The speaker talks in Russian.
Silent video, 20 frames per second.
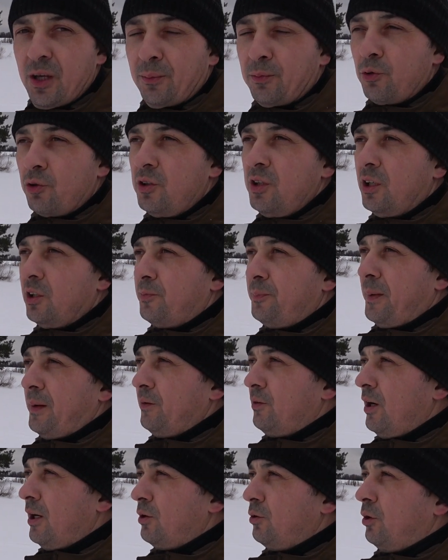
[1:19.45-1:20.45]
я буду делать
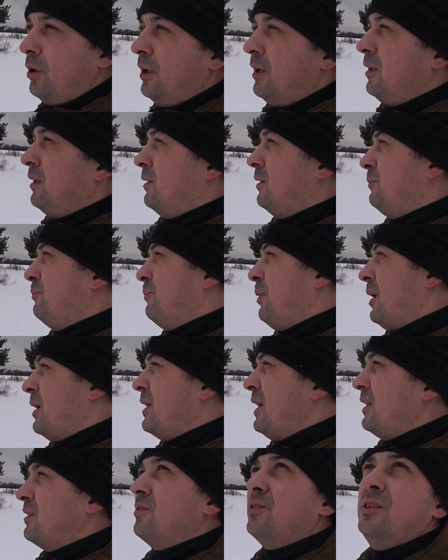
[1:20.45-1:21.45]
приваду.
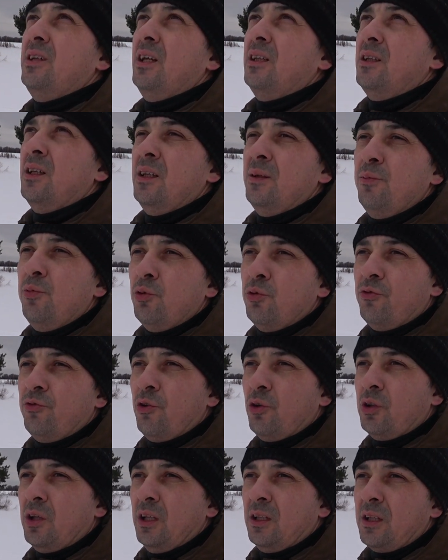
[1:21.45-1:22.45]
Показывать я это не буду,
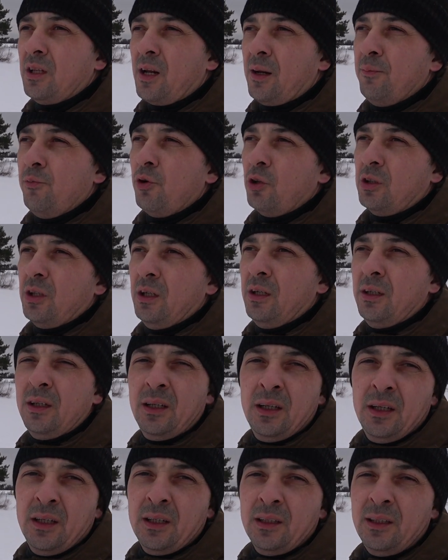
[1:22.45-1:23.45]
все-таки это работа
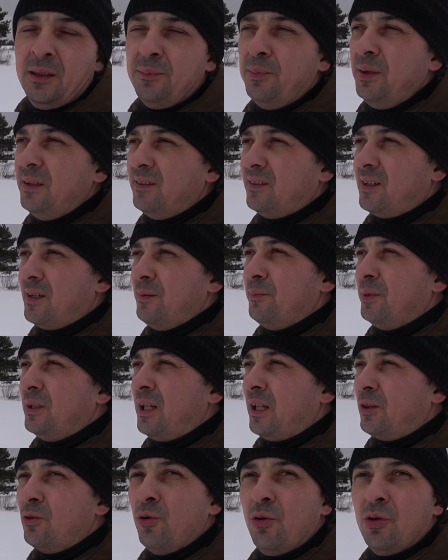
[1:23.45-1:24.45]
не быстрая,
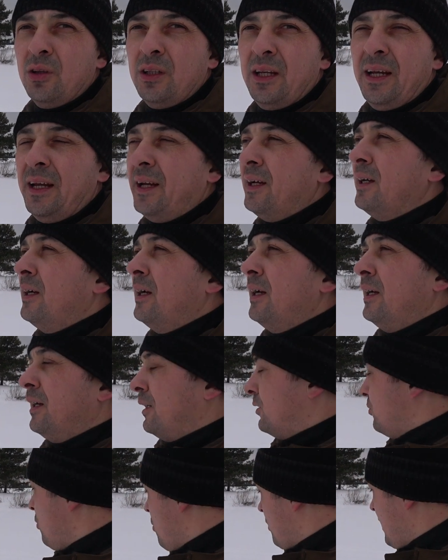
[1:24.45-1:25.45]
монотонная.
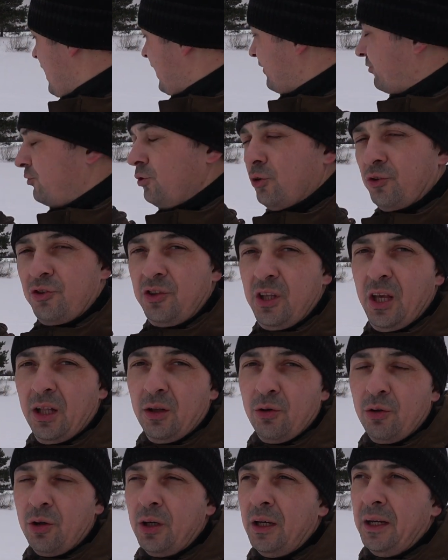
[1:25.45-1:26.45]
Но как все
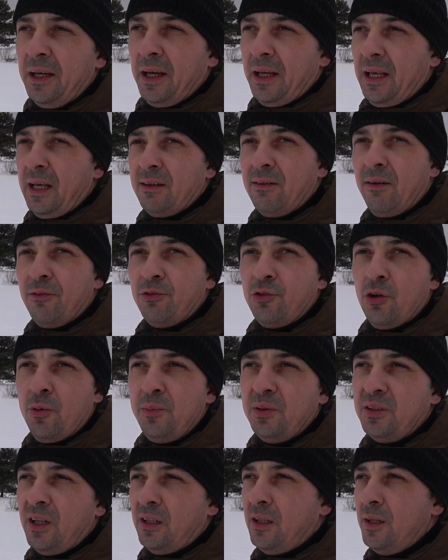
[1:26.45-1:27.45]
сделаю, я вам все
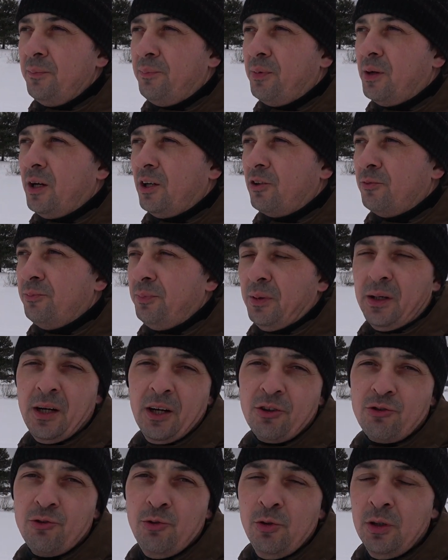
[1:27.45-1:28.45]
обязательно
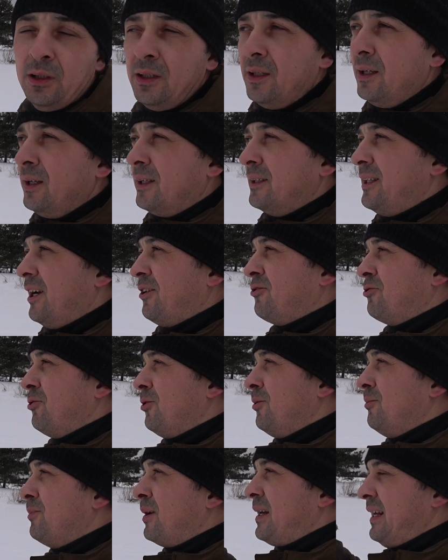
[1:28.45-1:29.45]
покажу. Так
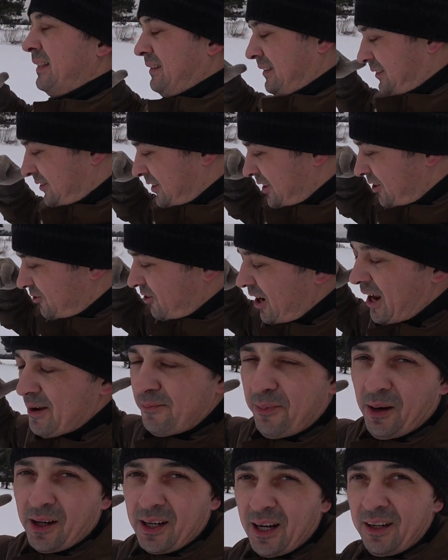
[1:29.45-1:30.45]
что, братцы, заряжаем
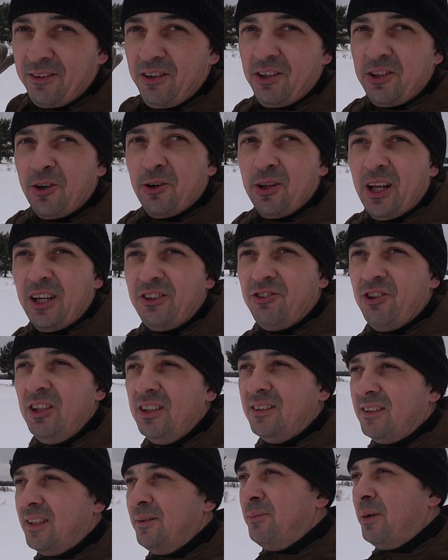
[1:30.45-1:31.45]
пока видео
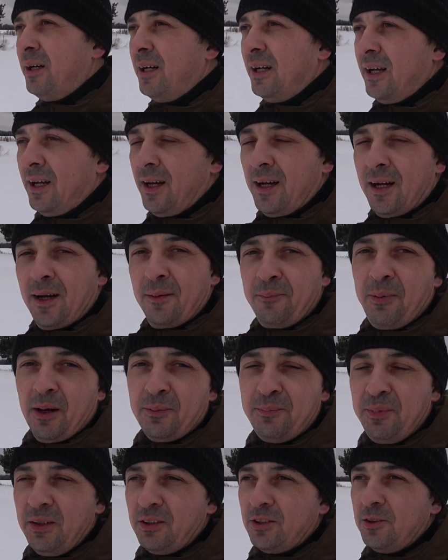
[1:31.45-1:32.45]
Лайчинским.
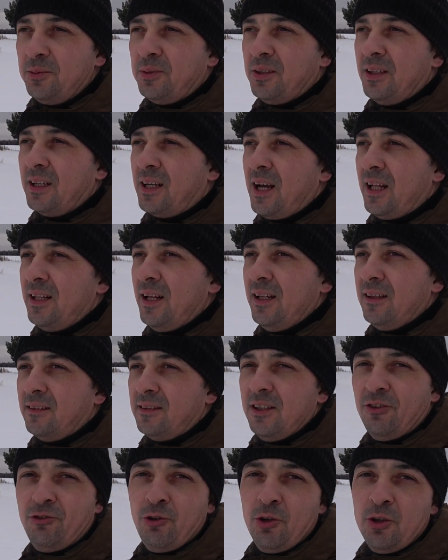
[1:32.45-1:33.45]
Подписываемся на канал,
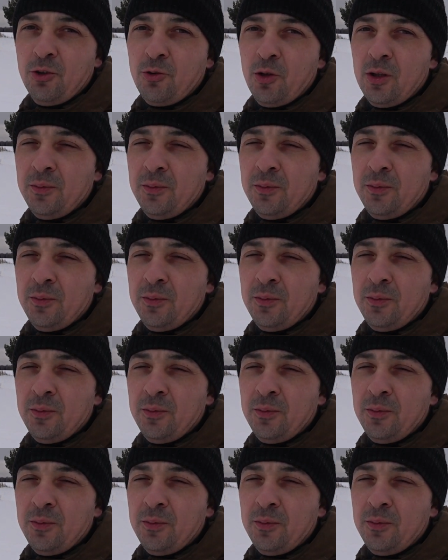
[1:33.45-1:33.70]
если еще никто